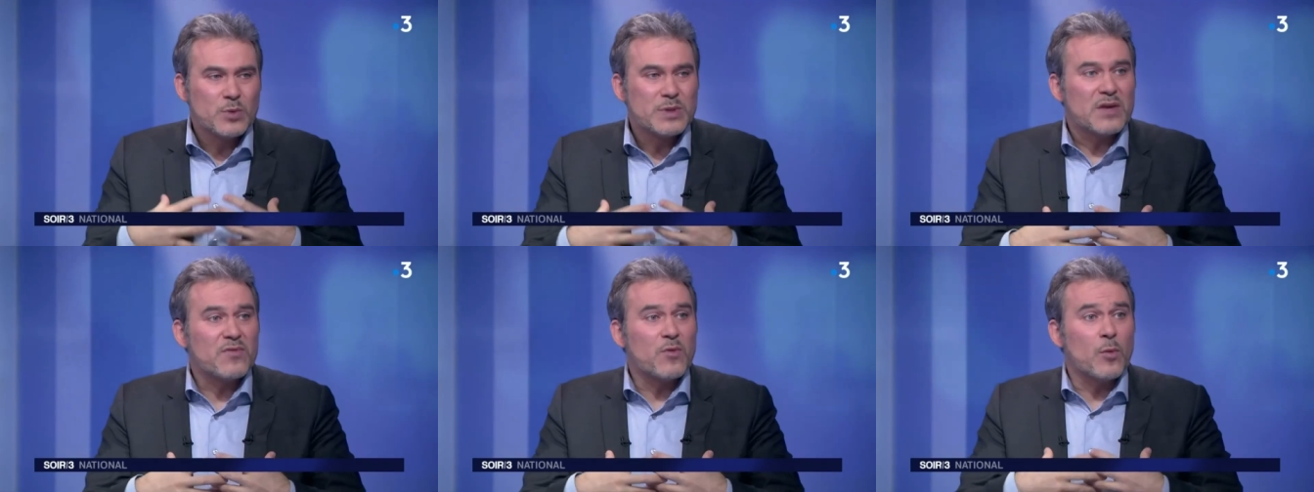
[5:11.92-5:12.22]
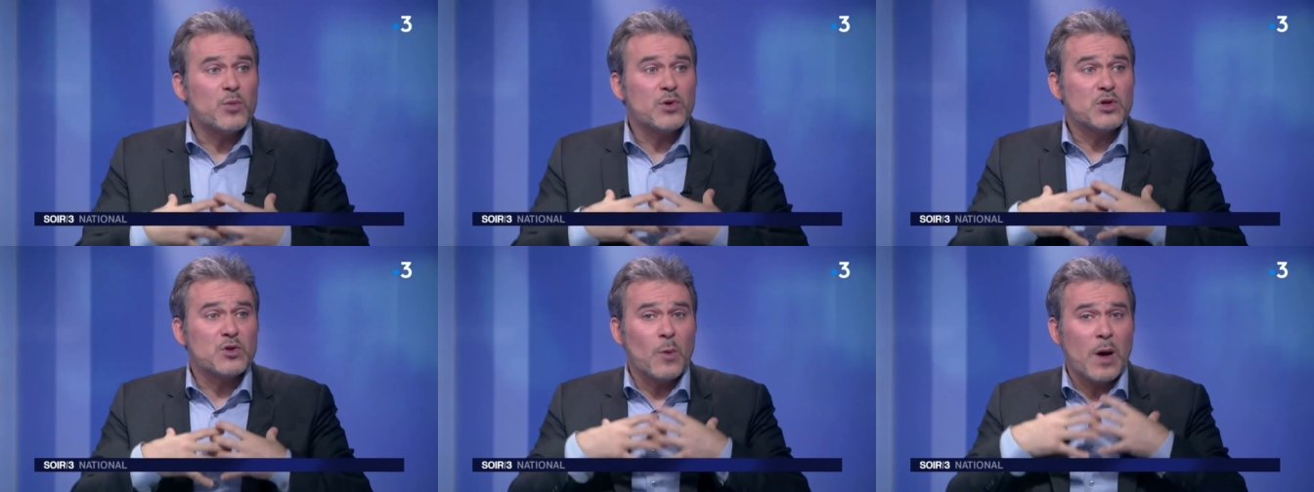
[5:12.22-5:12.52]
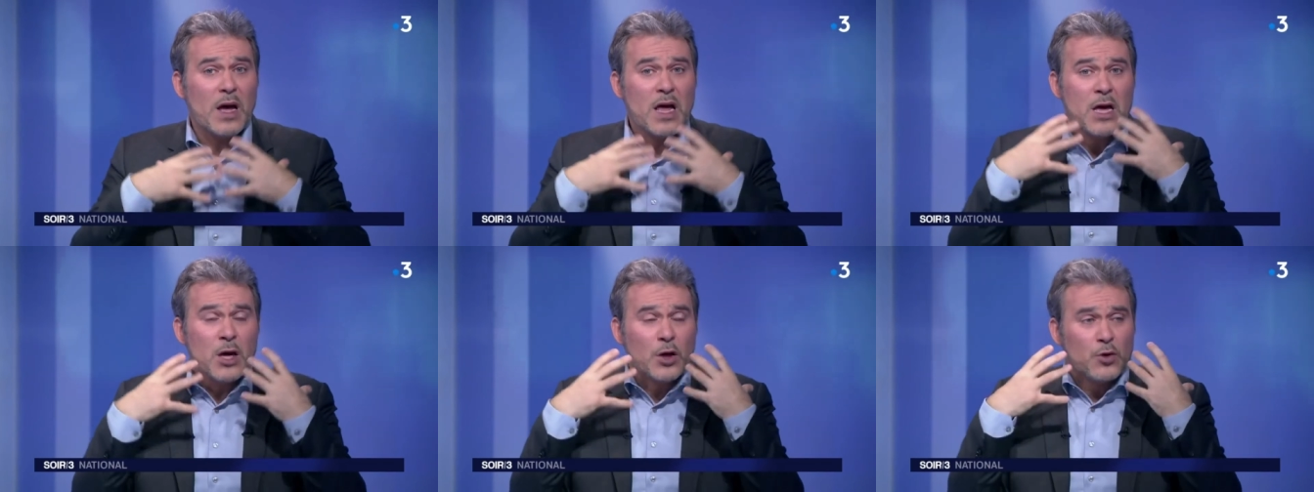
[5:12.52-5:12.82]
nous avons
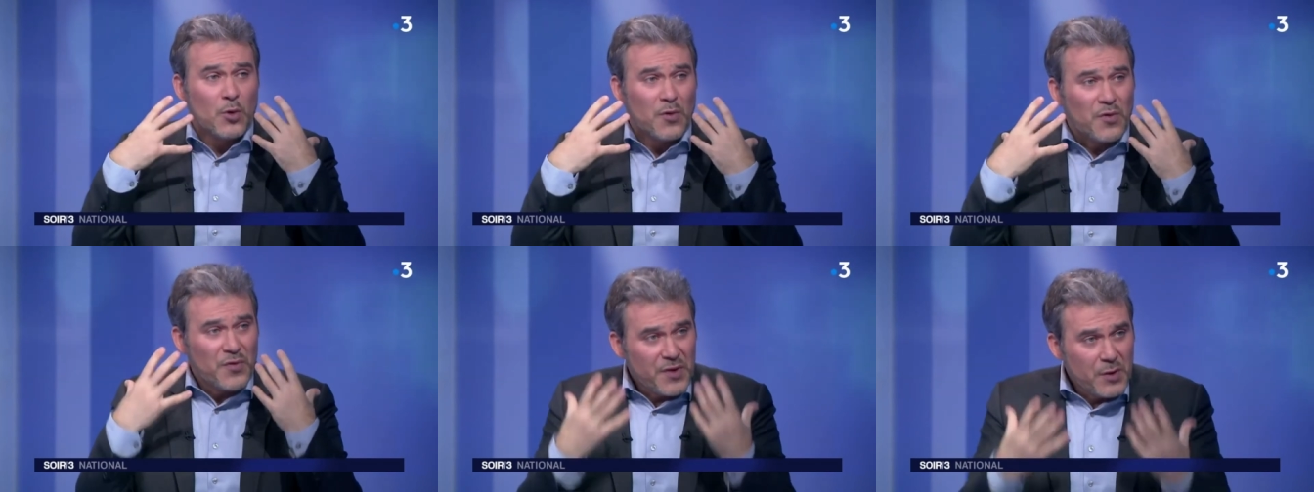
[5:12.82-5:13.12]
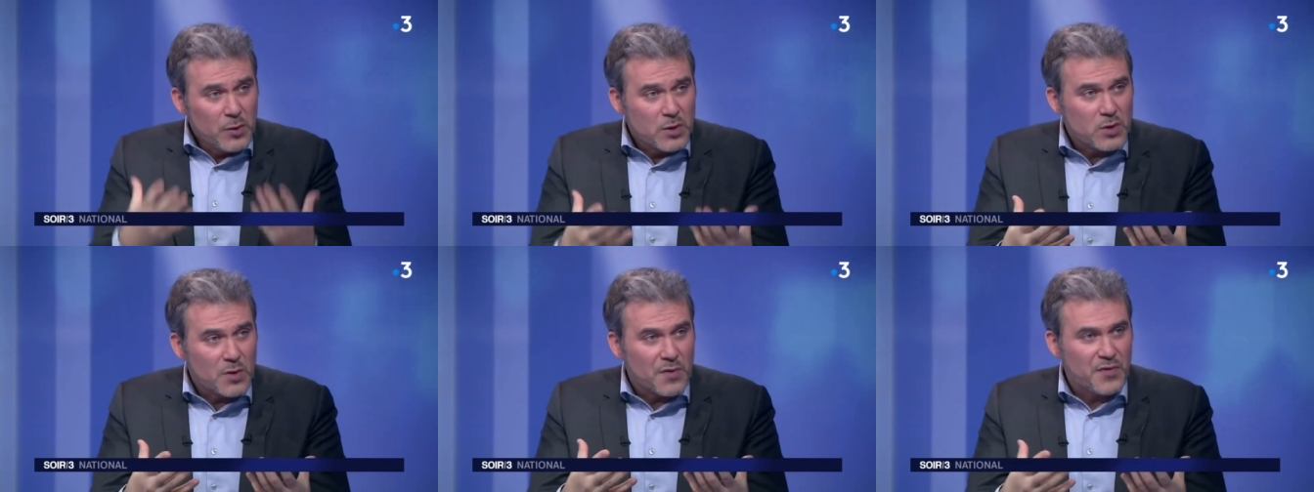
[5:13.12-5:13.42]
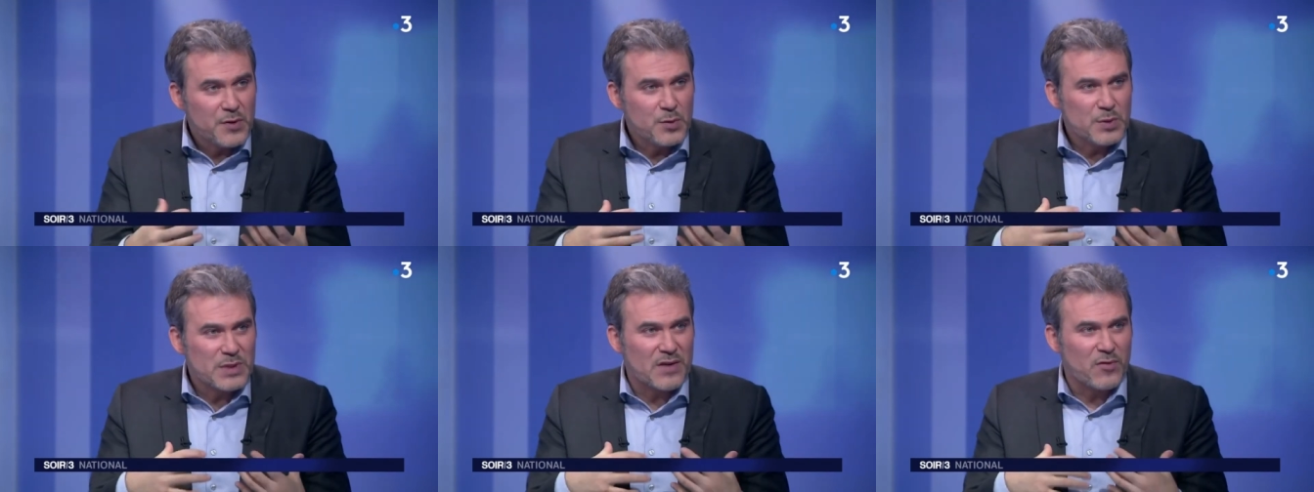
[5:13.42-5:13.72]
besoin de
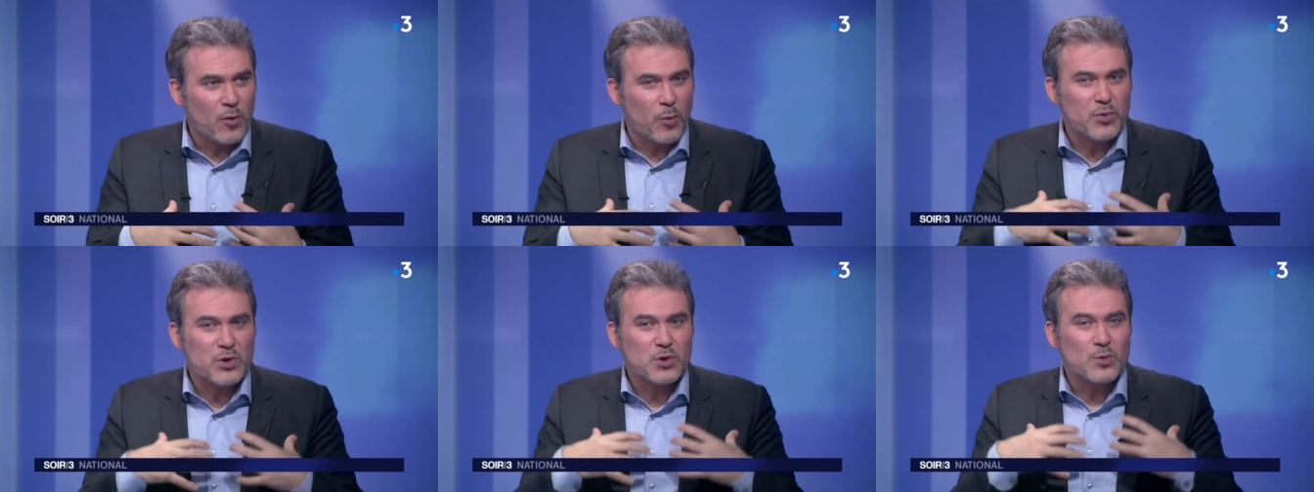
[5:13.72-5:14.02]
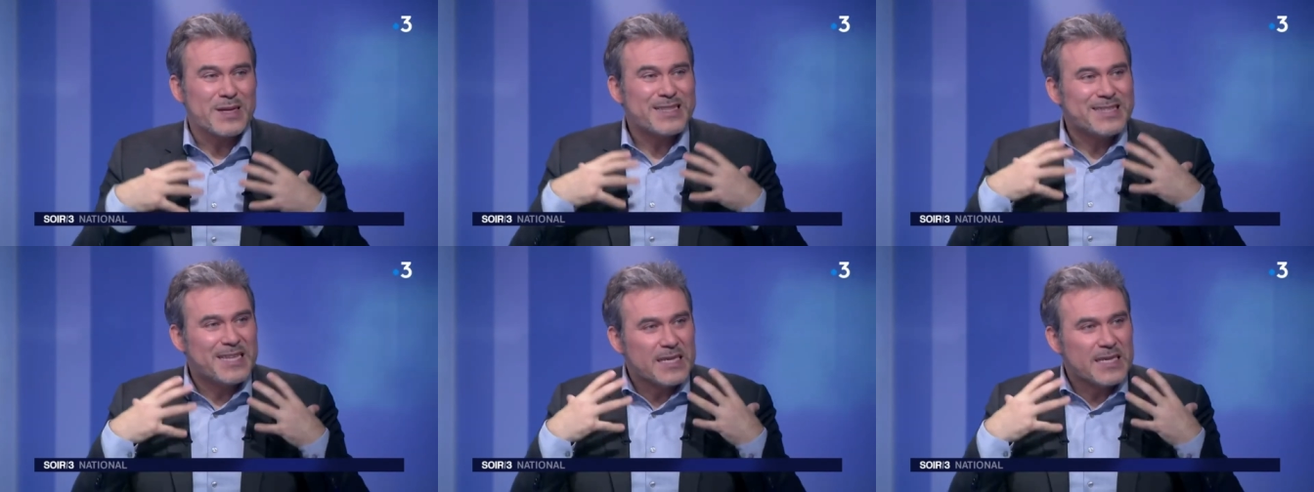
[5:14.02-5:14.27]
philosophie, nous avons besoin